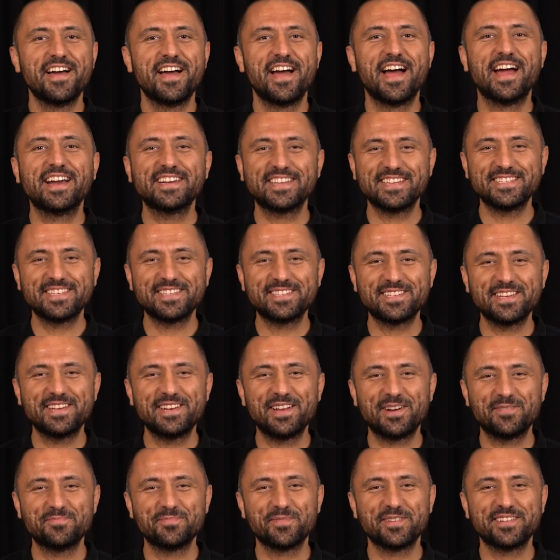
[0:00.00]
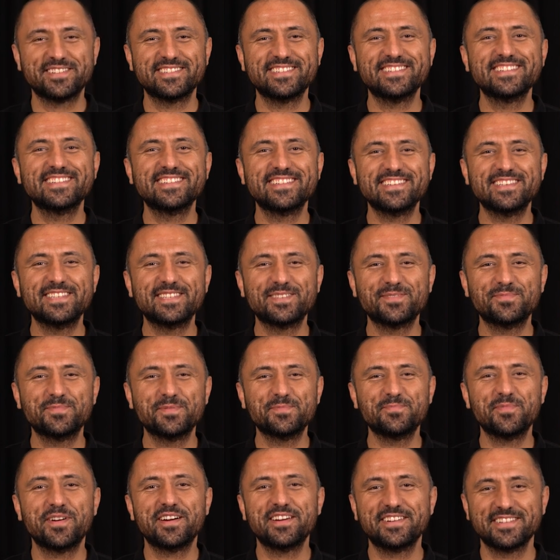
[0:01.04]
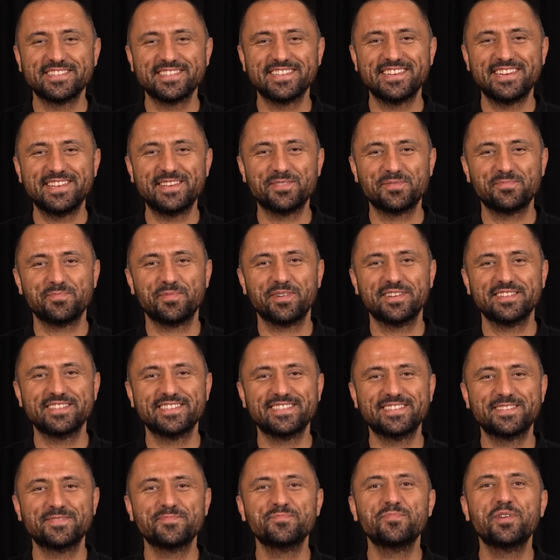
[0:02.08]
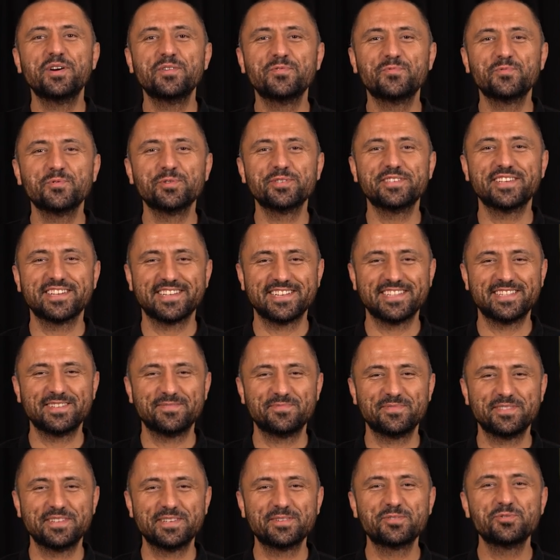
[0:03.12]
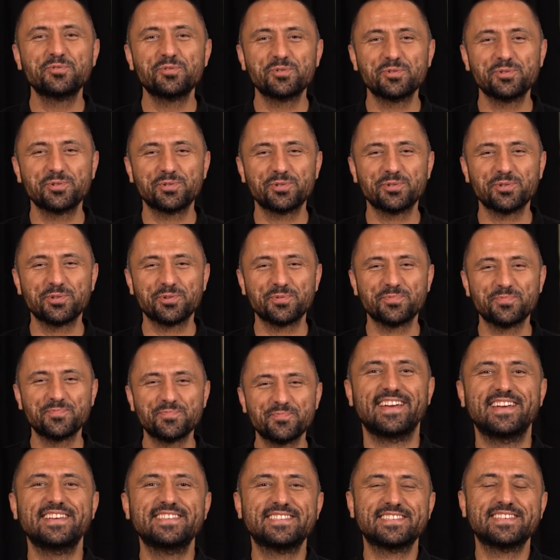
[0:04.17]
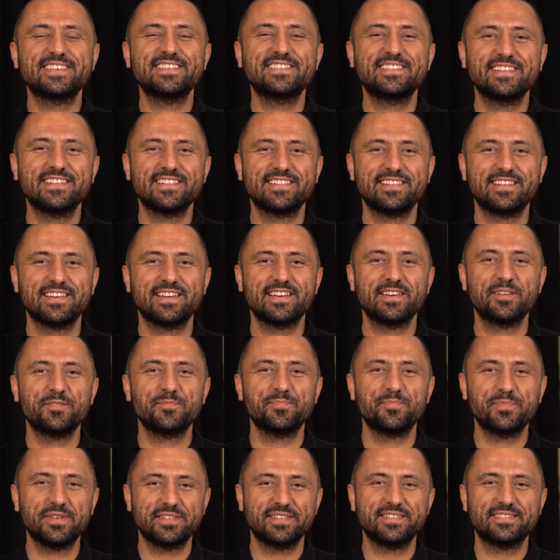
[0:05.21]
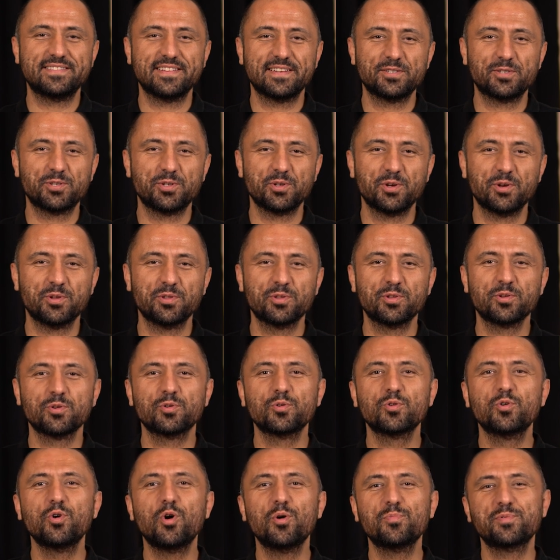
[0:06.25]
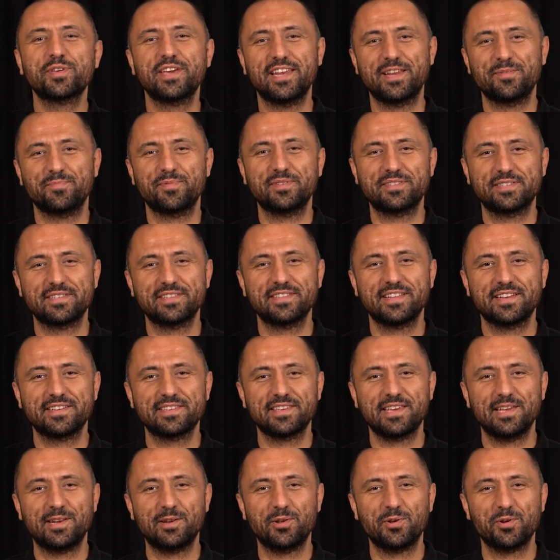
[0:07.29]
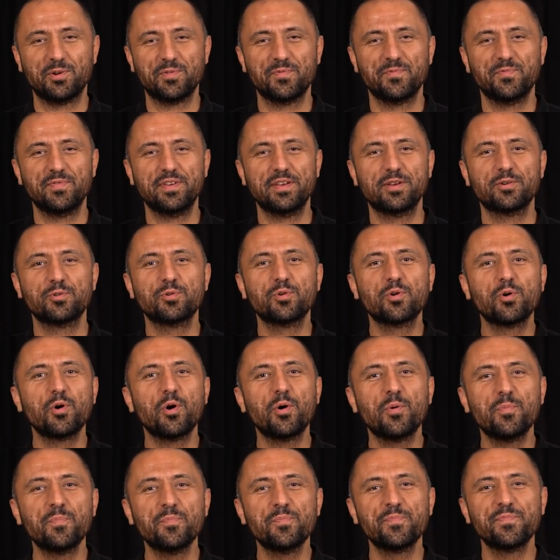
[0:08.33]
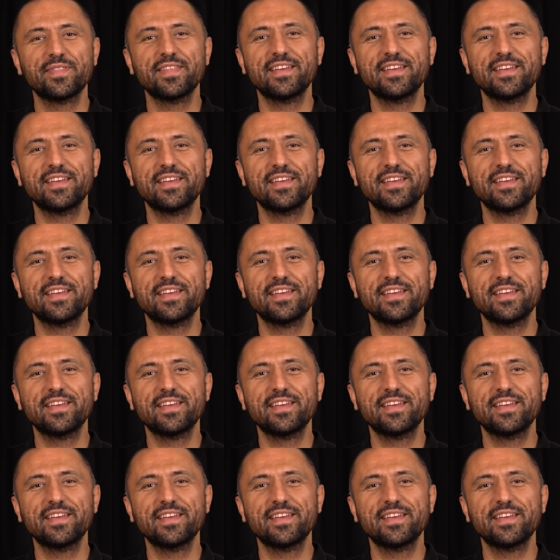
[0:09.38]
Herkese selamlar. İsmim Erhan Ali Yılmaz. Mindfulness Akademi'nin kurucusuyum. Eski dilde meditasyon gom kelimesinden geliyor ve gom